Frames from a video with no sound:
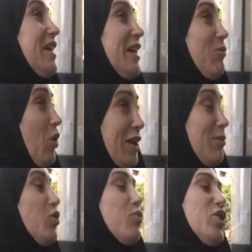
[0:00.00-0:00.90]

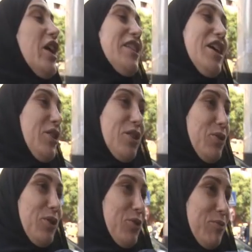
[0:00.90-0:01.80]
المعلمون بنات
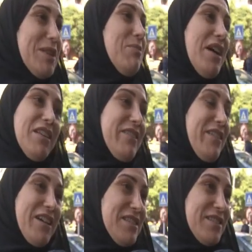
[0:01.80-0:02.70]
حقيقيون مثل ما قال
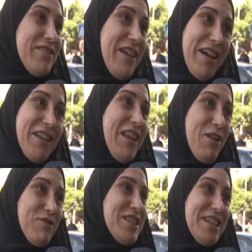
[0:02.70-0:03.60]
الرئيس الراحل
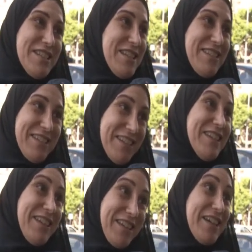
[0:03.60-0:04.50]
حافظ الاسد
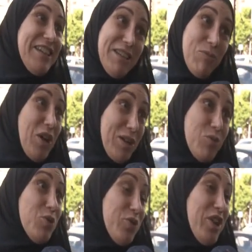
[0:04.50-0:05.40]
يعني
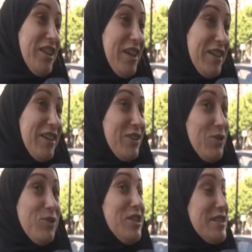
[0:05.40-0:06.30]
المعلمون بنات
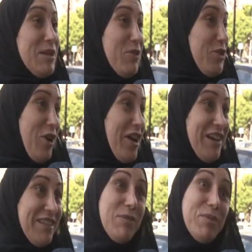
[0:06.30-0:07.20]
حقيقيون يستمروا على
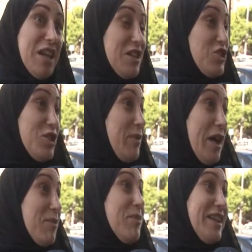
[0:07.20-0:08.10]
هذا بناء جيل
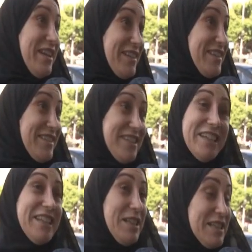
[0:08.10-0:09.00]
باكمل يعني
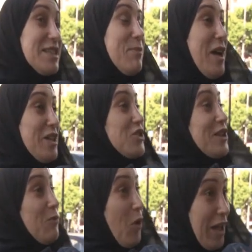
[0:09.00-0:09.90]
يعني لسه بحاجه
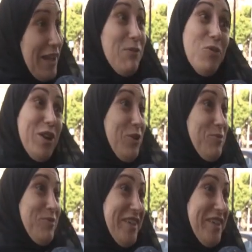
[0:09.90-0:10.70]
المعلم والام